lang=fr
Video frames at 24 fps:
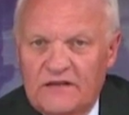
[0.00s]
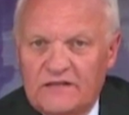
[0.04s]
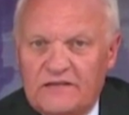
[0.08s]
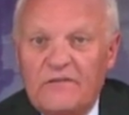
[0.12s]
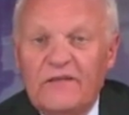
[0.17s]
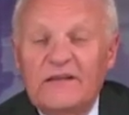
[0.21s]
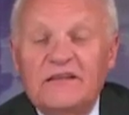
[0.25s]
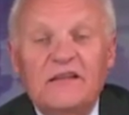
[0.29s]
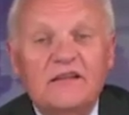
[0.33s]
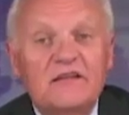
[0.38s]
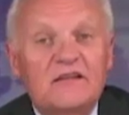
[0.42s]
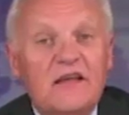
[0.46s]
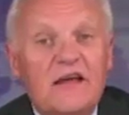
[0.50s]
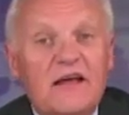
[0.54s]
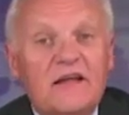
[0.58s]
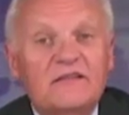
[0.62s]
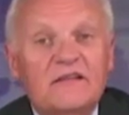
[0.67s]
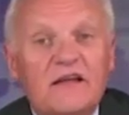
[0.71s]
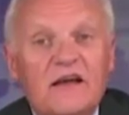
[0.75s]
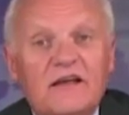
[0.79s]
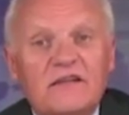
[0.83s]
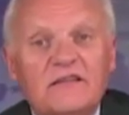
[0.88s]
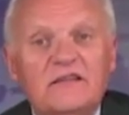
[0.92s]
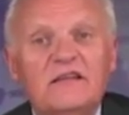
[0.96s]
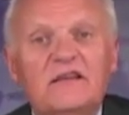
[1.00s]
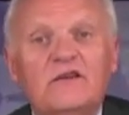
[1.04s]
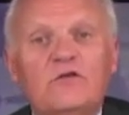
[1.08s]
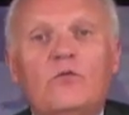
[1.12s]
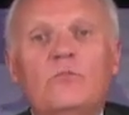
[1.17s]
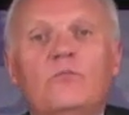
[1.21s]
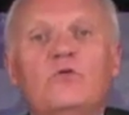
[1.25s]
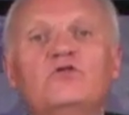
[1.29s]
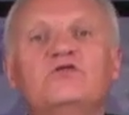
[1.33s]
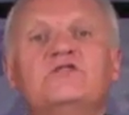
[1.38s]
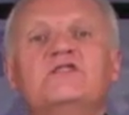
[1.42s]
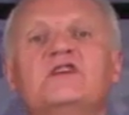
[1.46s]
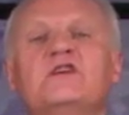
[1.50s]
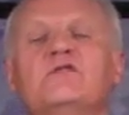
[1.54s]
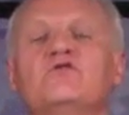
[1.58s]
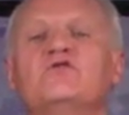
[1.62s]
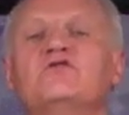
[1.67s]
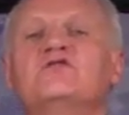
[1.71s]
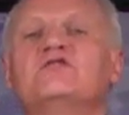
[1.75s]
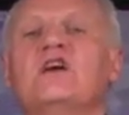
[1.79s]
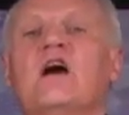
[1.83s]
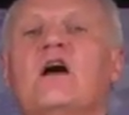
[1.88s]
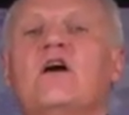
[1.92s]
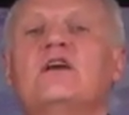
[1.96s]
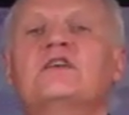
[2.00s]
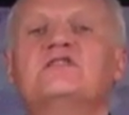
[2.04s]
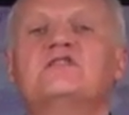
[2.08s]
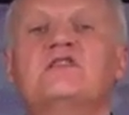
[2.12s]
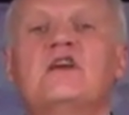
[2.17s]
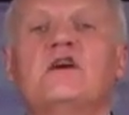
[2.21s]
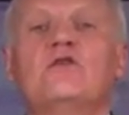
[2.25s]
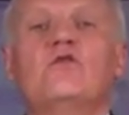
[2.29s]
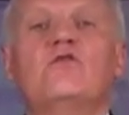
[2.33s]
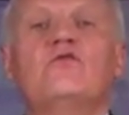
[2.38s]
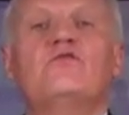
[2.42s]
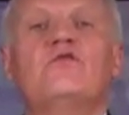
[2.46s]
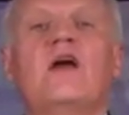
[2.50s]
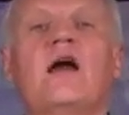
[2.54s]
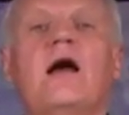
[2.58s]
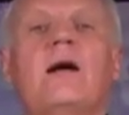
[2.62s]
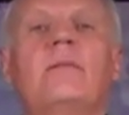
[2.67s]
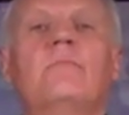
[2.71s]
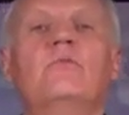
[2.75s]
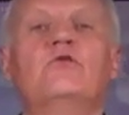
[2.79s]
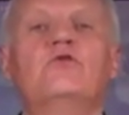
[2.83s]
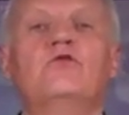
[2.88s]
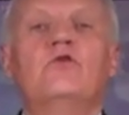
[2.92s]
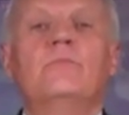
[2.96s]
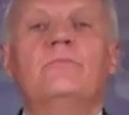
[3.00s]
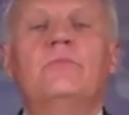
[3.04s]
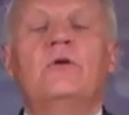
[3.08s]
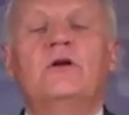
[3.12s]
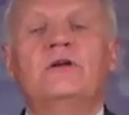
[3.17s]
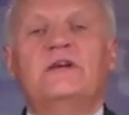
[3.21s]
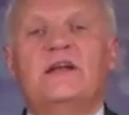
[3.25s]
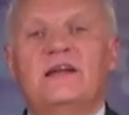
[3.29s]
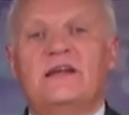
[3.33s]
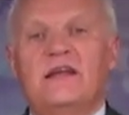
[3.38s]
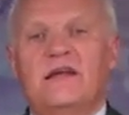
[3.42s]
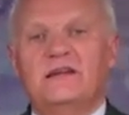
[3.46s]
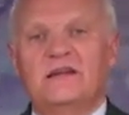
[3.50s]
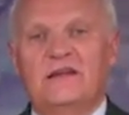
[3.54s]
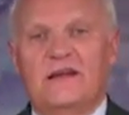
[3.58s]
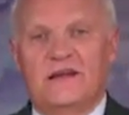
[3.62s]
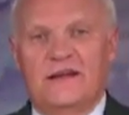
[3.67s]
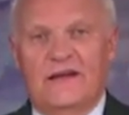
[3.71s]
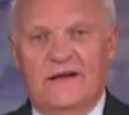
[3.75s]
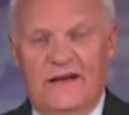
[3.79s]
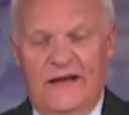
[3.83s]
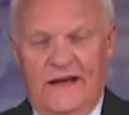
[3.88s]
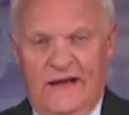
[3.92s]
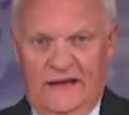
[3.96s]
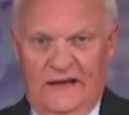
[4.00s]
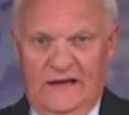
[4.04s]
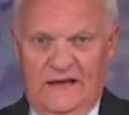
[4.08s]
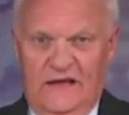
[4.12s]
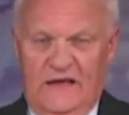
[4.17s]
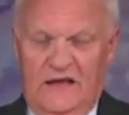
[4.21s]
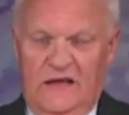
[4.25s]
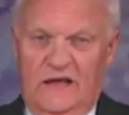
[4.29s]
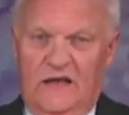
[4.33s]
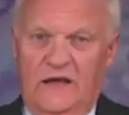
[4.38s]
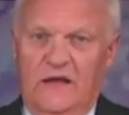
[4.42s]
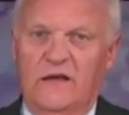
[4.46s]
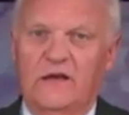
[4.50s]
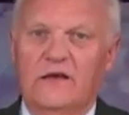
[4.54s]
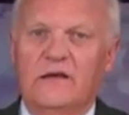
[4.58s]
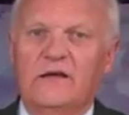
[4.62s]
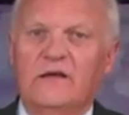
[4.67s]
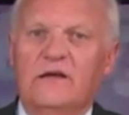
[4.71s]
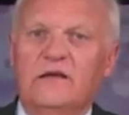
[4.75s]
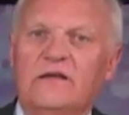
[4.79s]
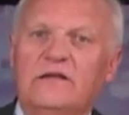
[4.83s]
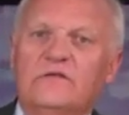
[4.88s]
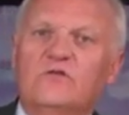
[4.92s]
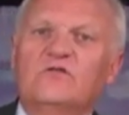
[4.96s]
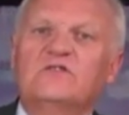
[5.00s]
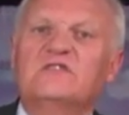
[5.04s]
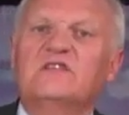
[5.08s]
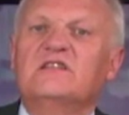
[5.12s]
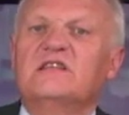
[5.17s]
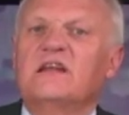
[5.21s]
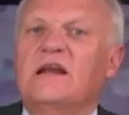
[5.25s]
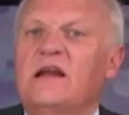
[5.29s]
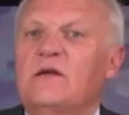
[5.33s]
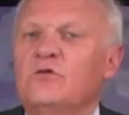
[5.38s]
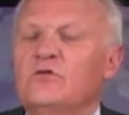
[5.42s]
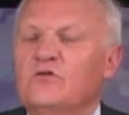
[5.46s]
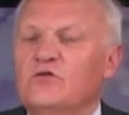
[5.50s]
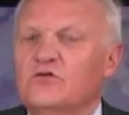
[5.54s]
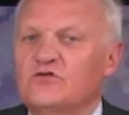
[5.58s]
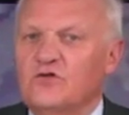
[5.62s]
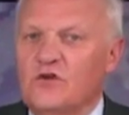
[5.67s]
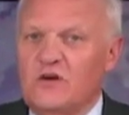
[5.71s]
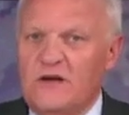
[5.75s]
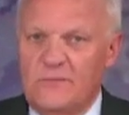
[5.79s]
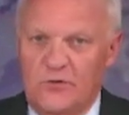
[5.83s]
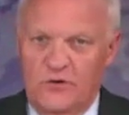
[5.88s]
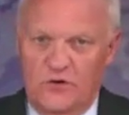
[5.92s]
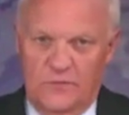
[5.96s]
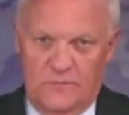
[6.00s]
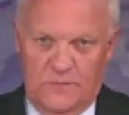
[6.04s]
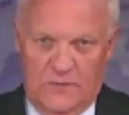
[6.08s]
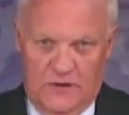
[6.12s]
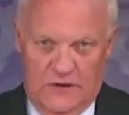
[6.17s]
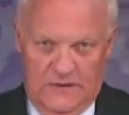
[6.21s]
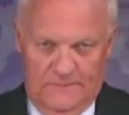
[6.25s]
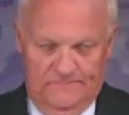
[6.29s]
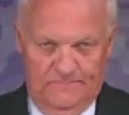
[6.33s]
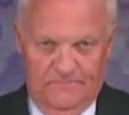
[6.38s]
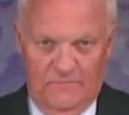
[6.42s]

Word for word: ça avait été interdit au motif que ça risquait de faire un monopole, nanani nanana, et donc c'était la lutte contre les monopoles.